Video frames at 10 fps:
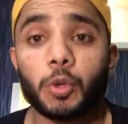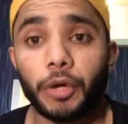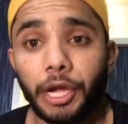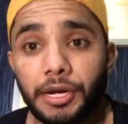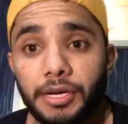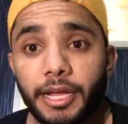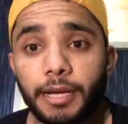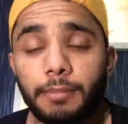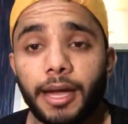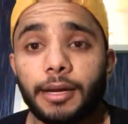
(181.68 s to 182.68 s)
तो
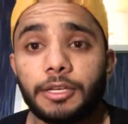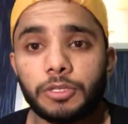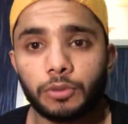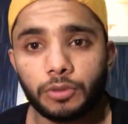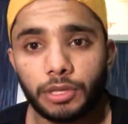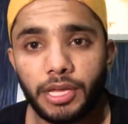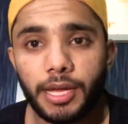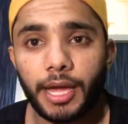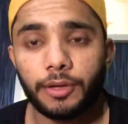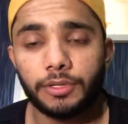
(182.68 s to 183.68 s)
इनटेक में एटलीस्ट उतनी
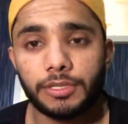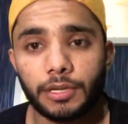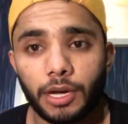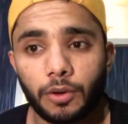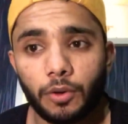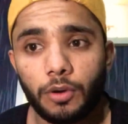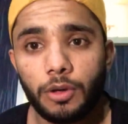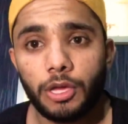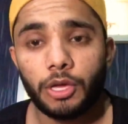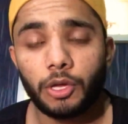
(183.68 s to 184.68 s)
कैलोरीज रखो
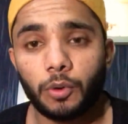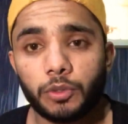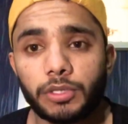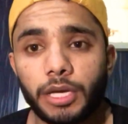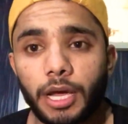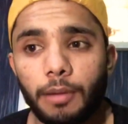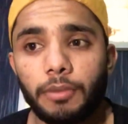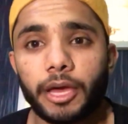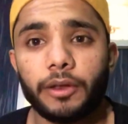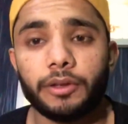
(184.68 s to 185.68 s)
कि उससे कम
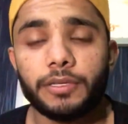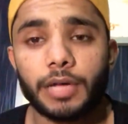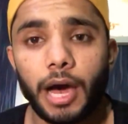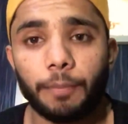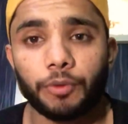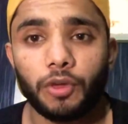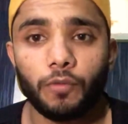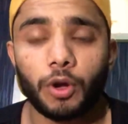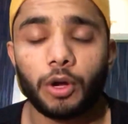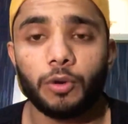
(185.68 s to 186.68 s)
कैलोरीज आपकी
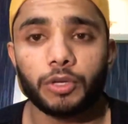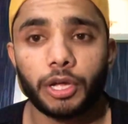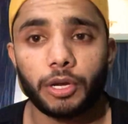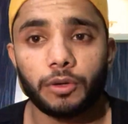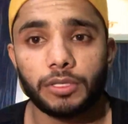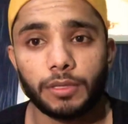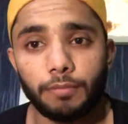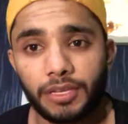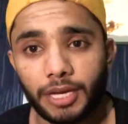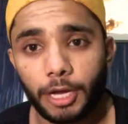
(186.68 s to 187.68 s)
वर्कआउट कर रहे हो जिम
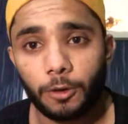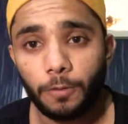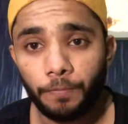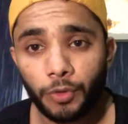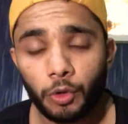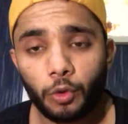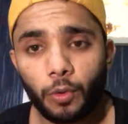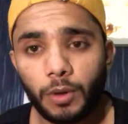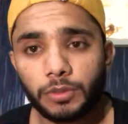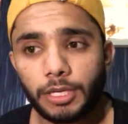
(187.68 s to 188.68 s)
में जा रहे हो तो
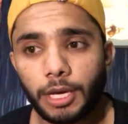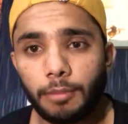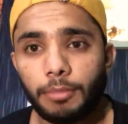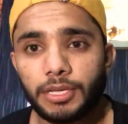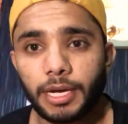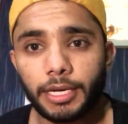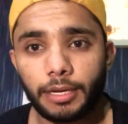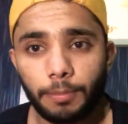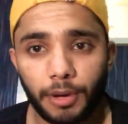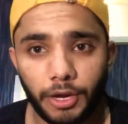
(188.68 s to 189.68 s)
वहाँ उससे कम में जाके
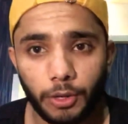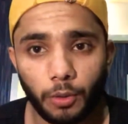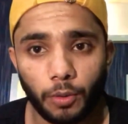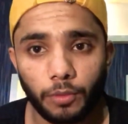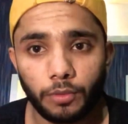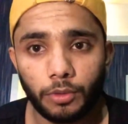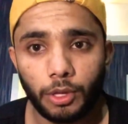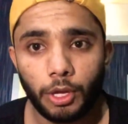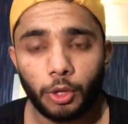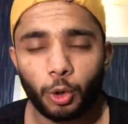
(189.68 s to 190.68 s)
एक बर्न हो
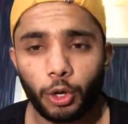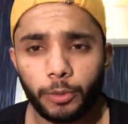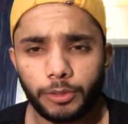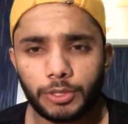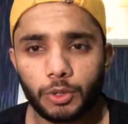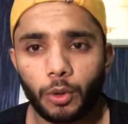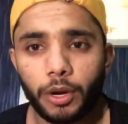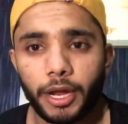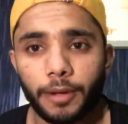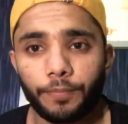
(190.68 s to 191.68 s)
थोड़ी बहुत स्टोर
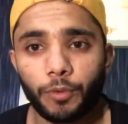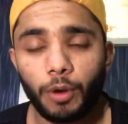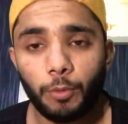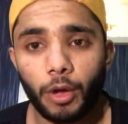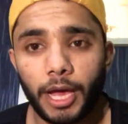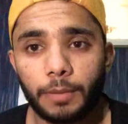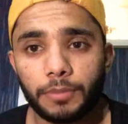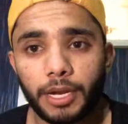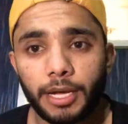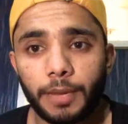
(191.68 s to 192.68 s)
रहें वो आपको हेल्प
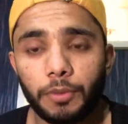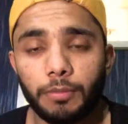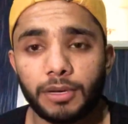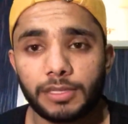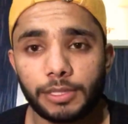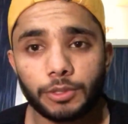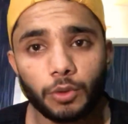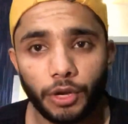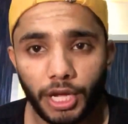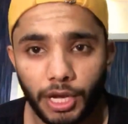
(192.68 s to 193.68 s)
करेगी आपकी मसल्स
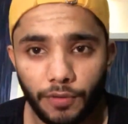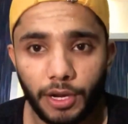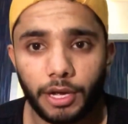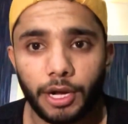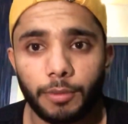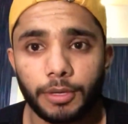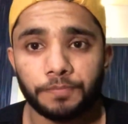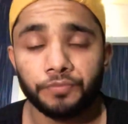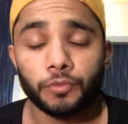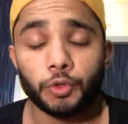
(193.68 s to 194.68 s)
को रिकवर करने में
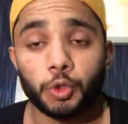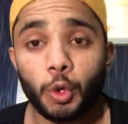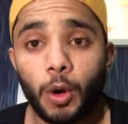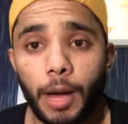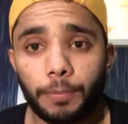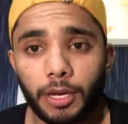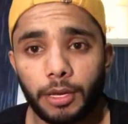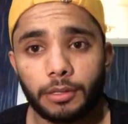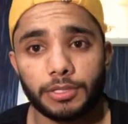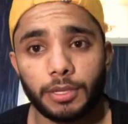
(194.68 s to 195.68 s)
जो आपने
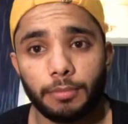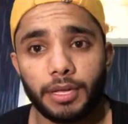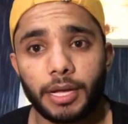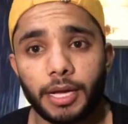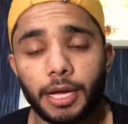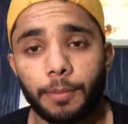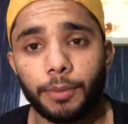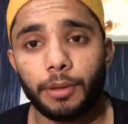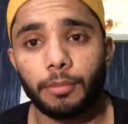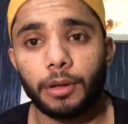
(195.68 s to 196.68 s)
जिम में जाके
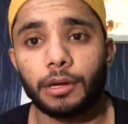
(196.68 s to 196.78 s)
अपनी